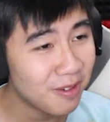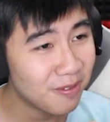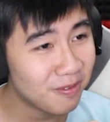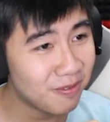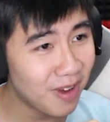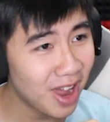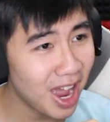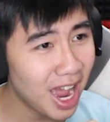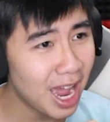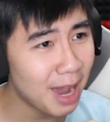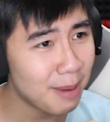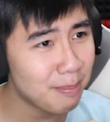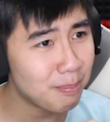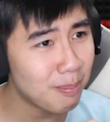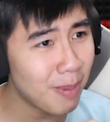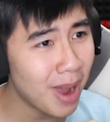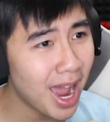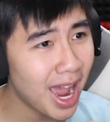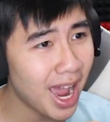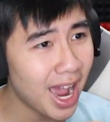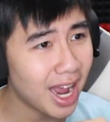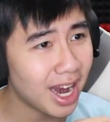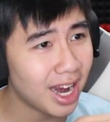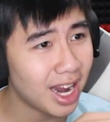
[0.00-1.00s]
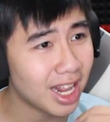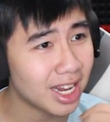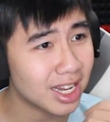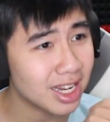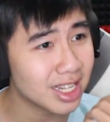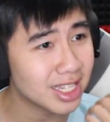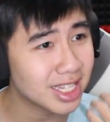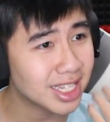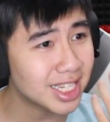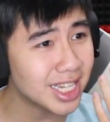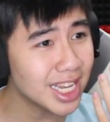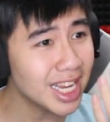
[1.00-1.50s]
Và bà là
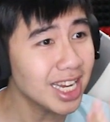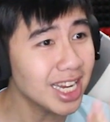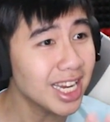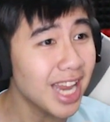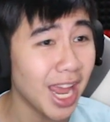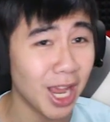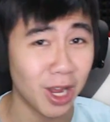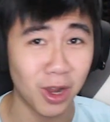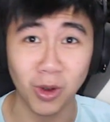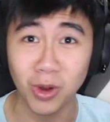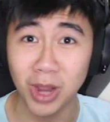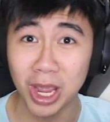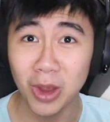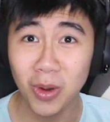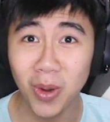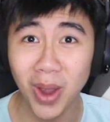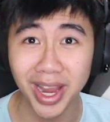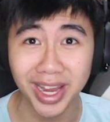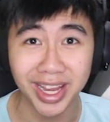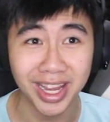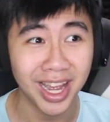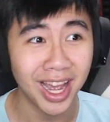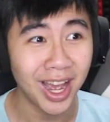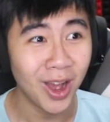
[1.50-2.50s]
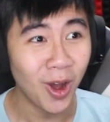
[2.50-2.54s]
được sinh đẻ có kế hoạch